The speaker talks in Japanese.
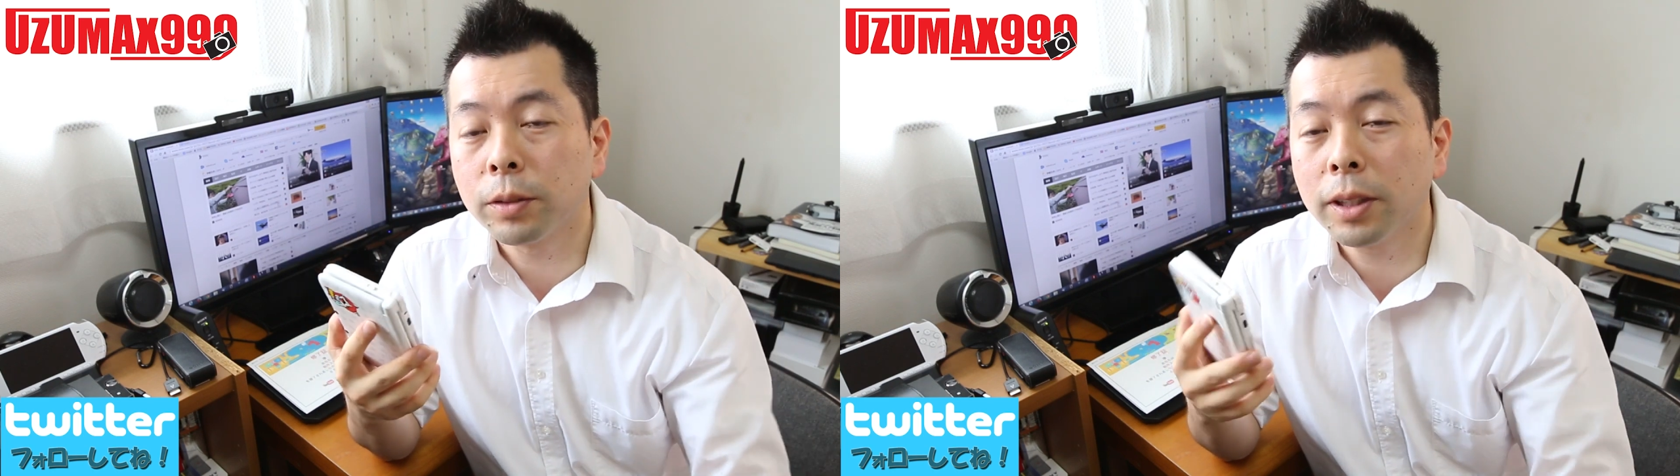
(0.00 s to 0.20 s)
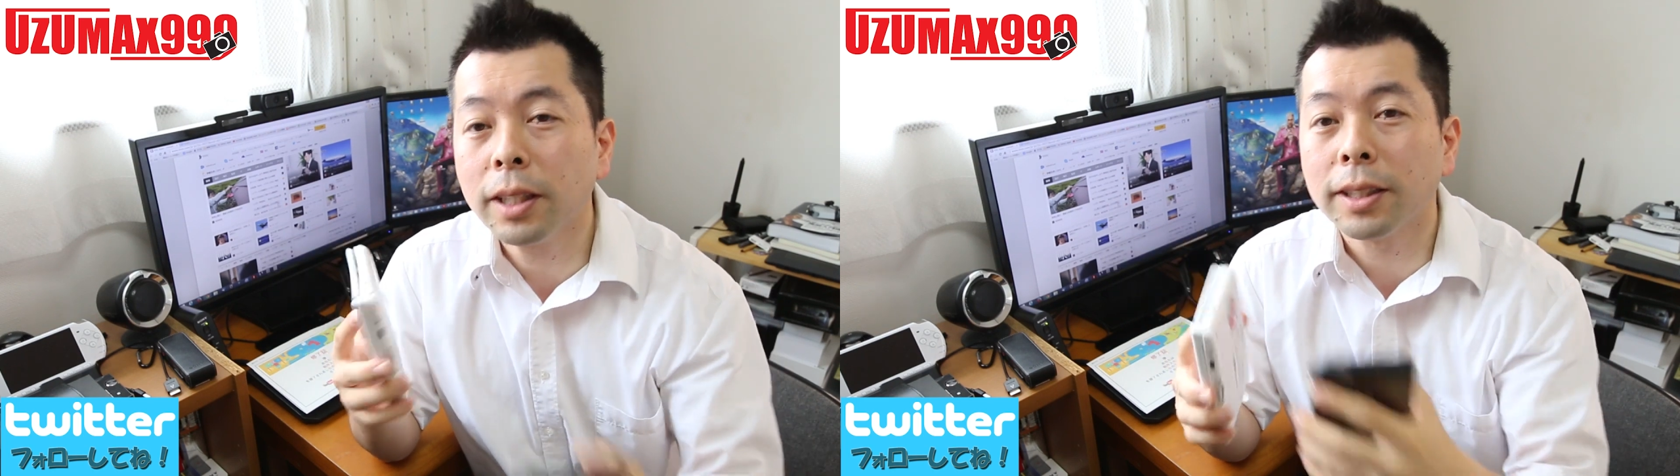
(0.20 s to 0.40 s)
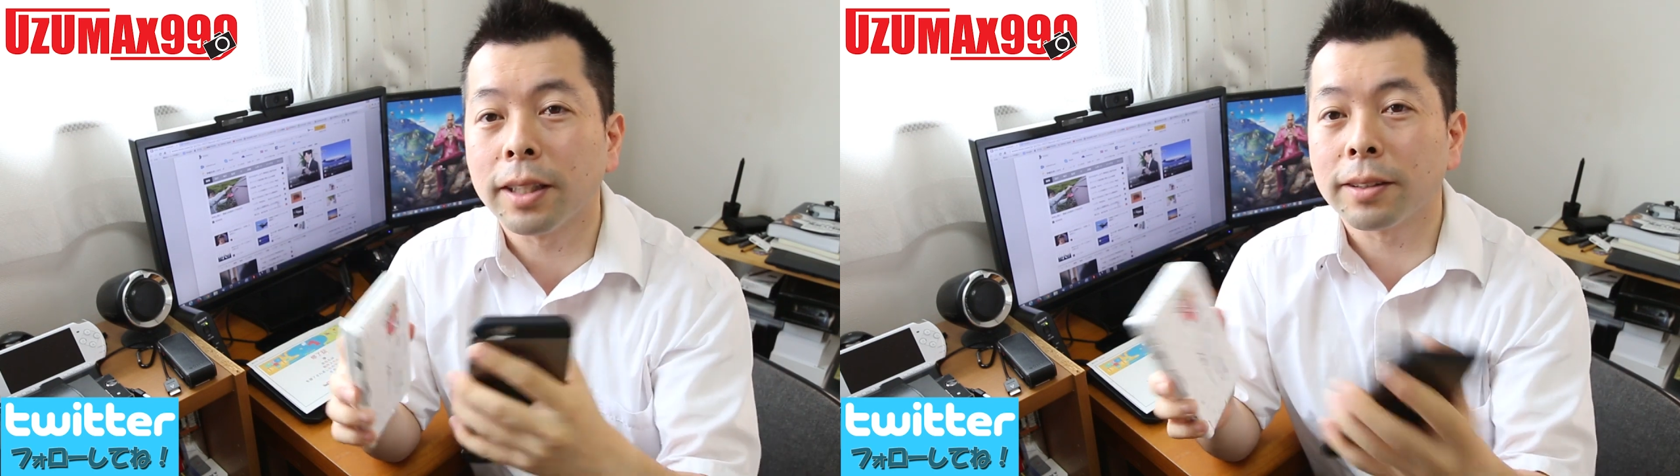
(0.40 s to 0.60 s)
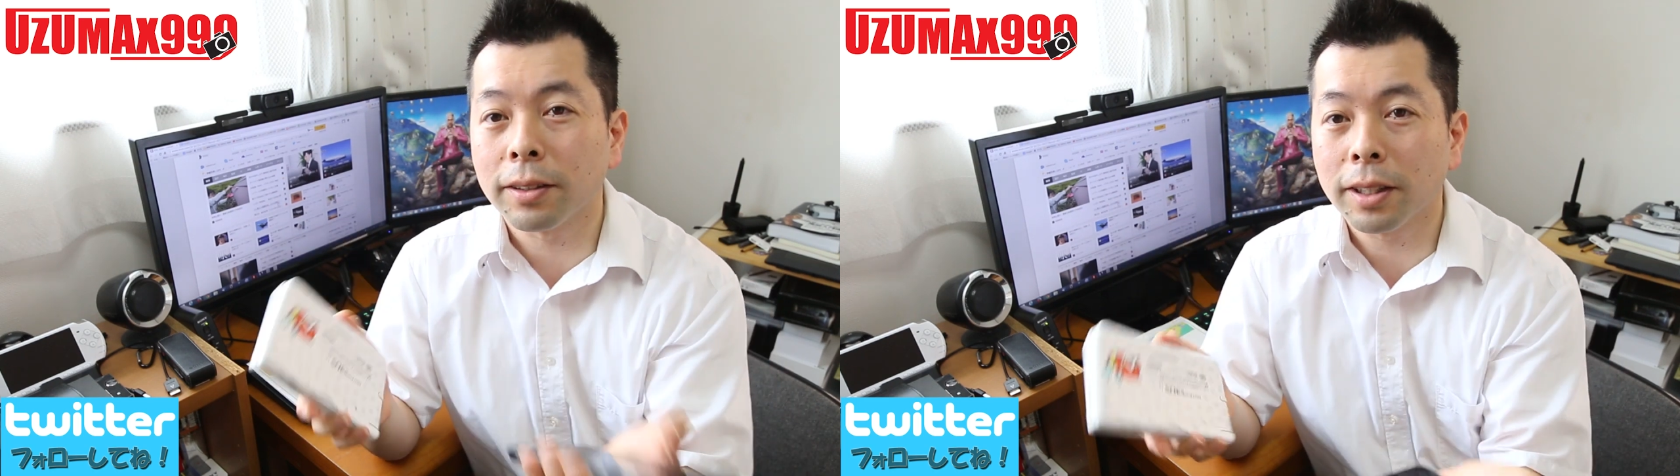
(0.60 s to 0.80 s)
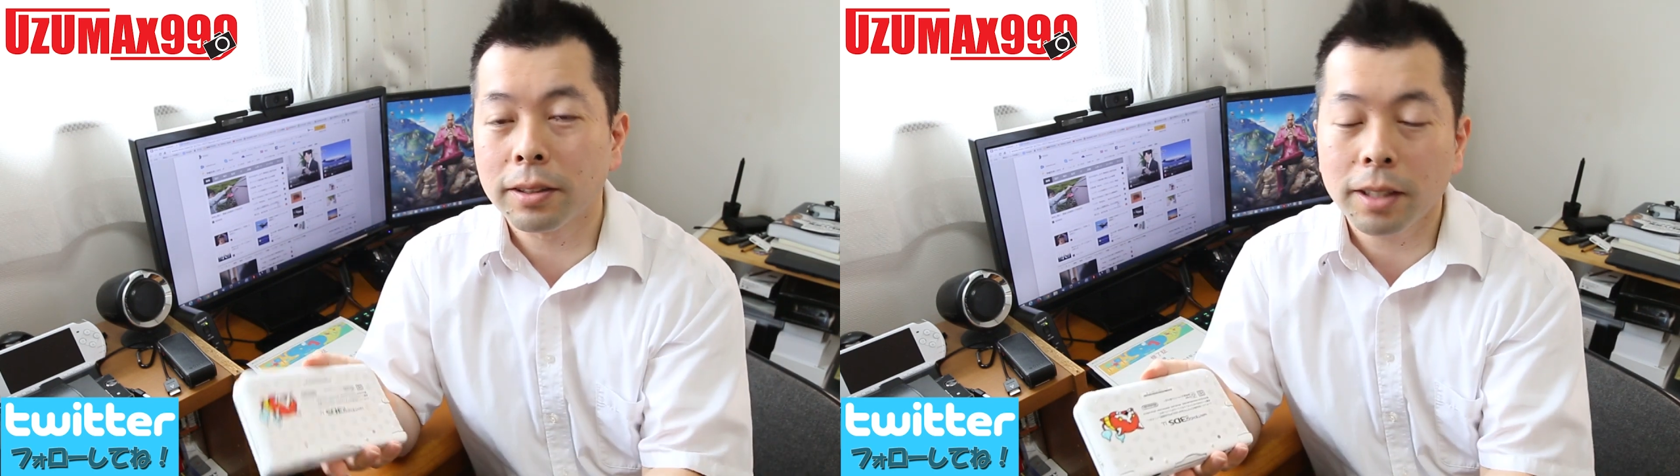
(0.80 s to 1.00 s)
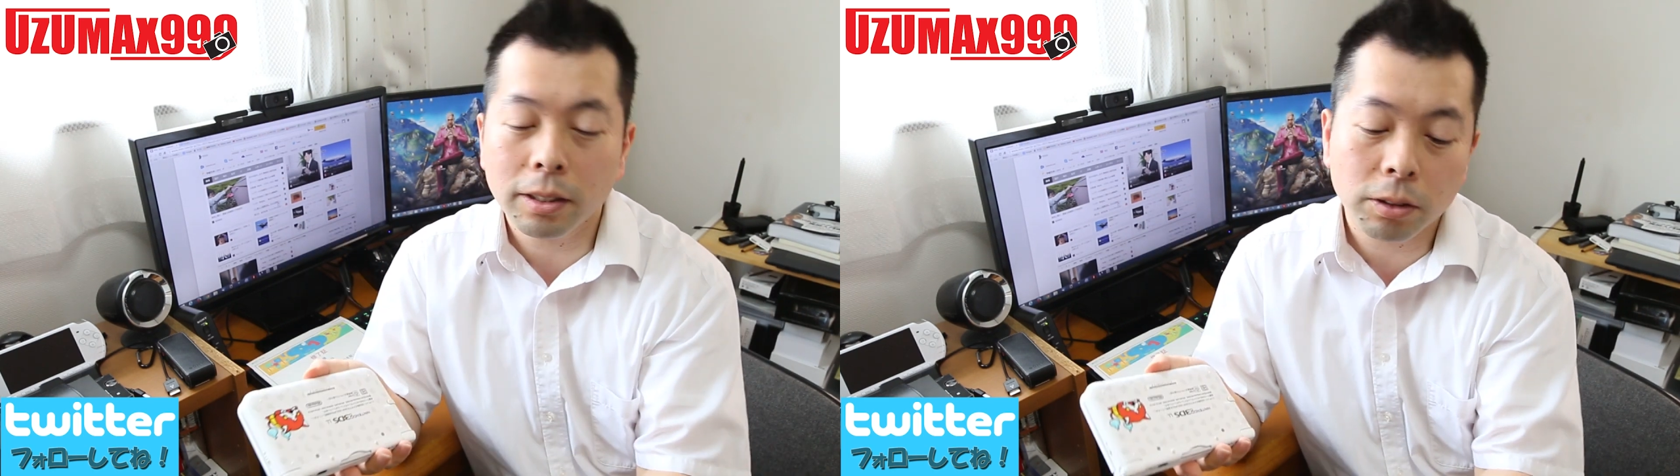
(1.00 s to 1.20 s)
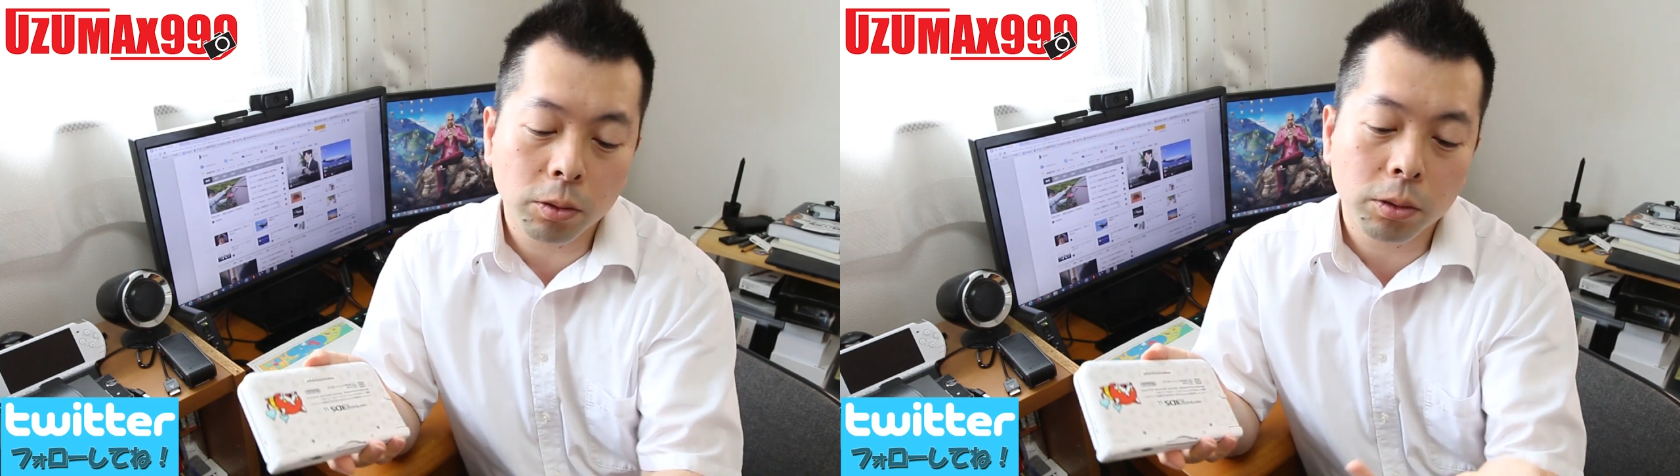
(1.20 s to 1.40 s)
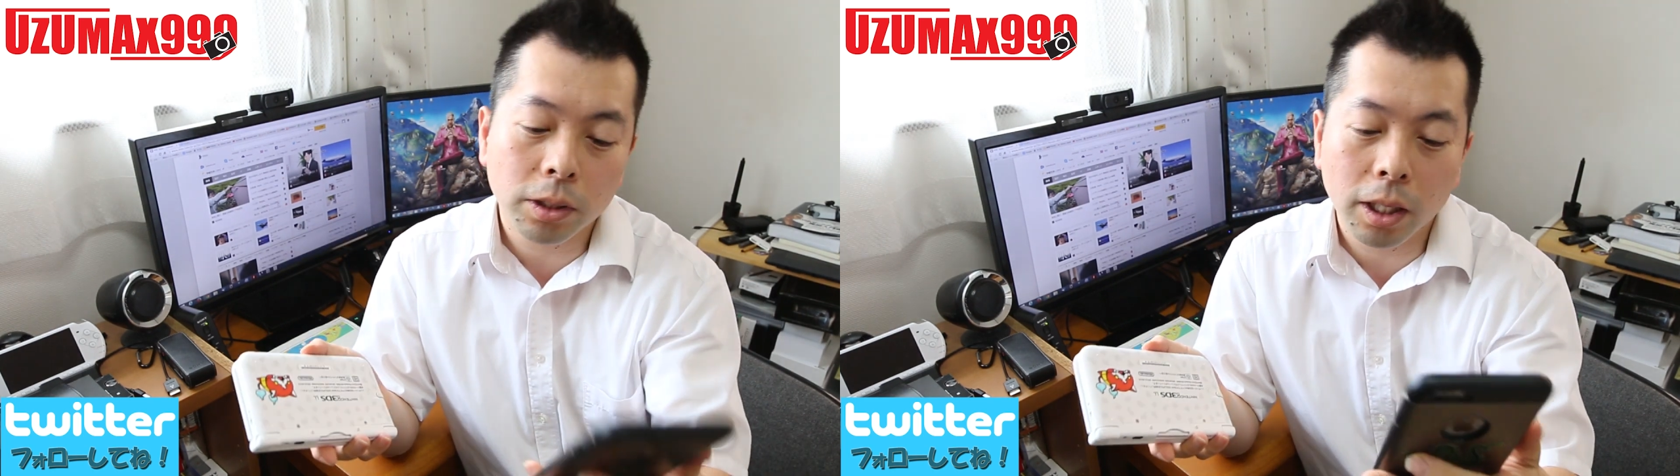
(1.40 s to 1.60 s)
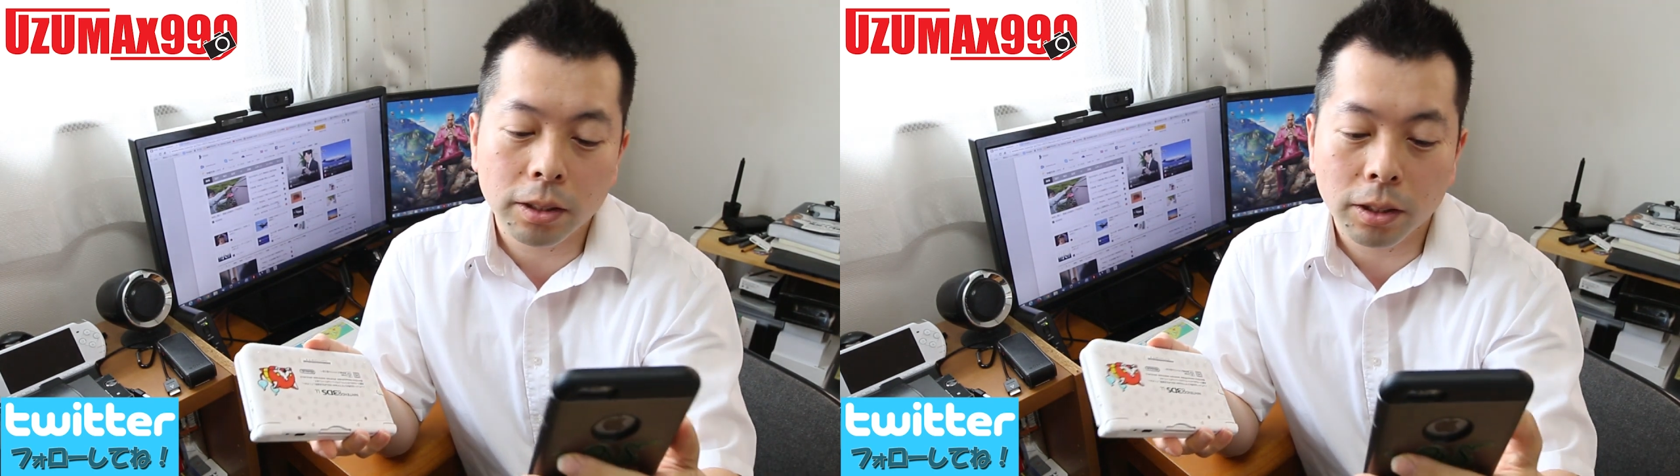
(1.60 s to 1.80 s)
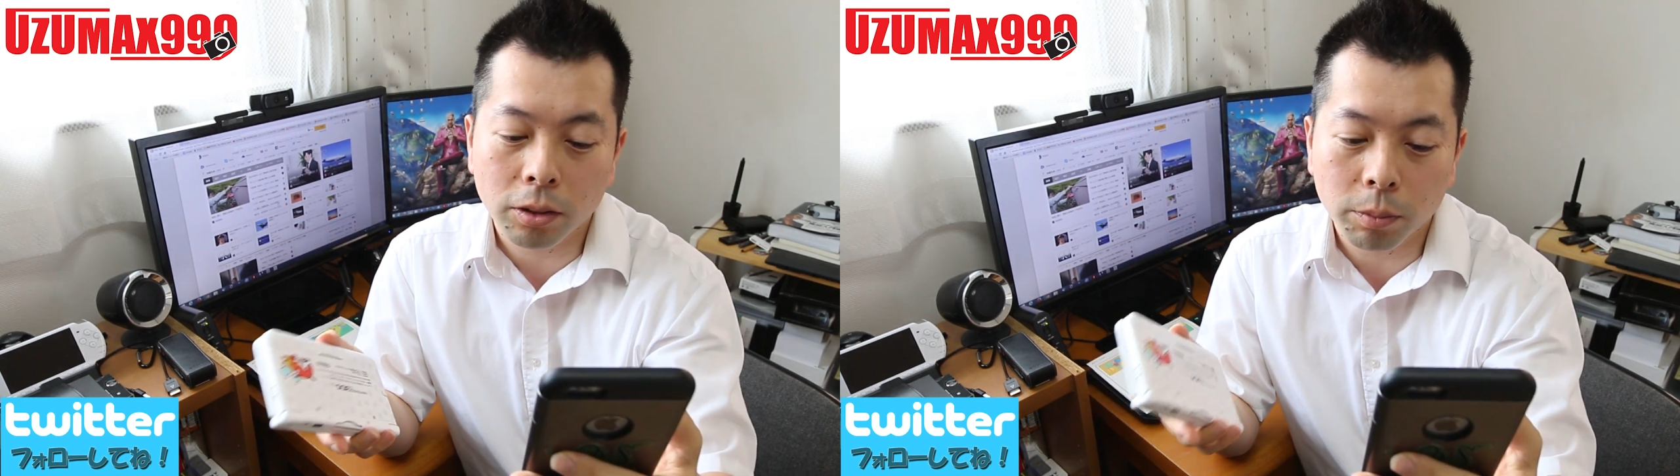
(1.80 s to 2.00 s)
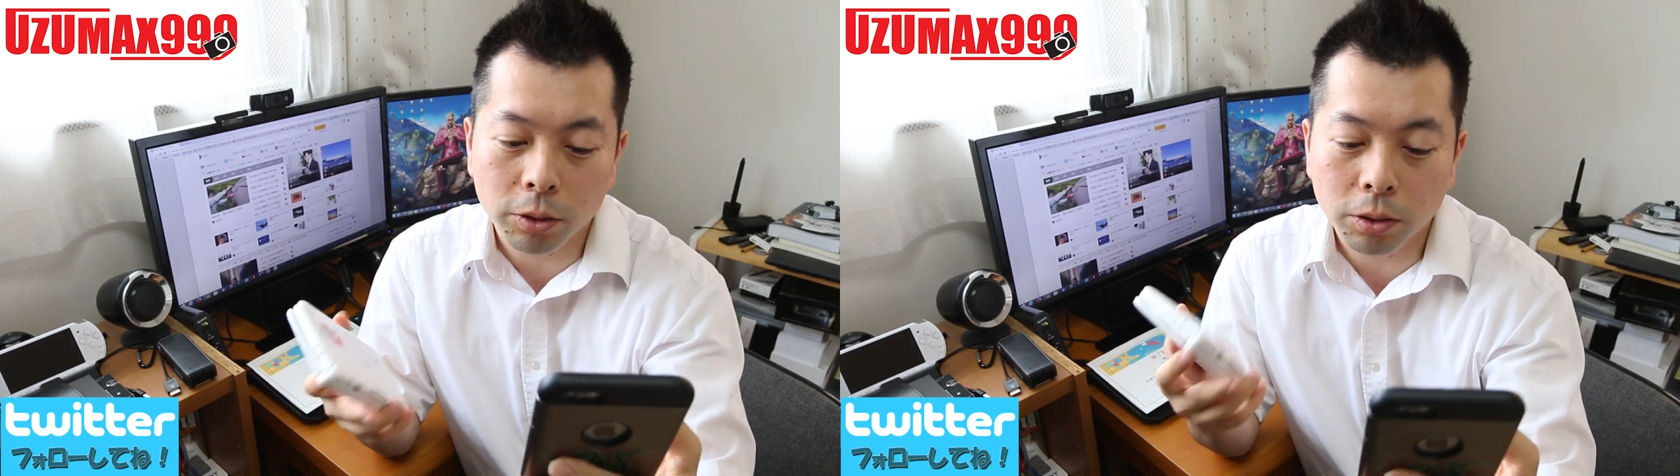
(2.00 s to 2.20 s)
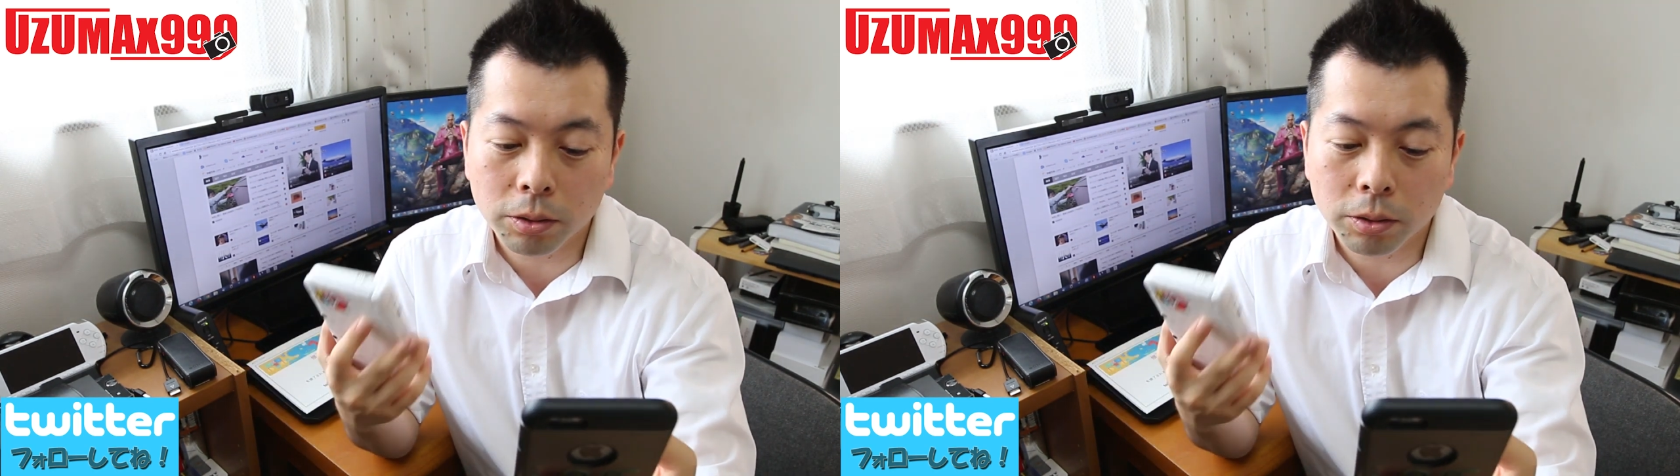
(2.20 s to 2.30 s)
ステージなんですけどね朱雀城ステージっていうのも一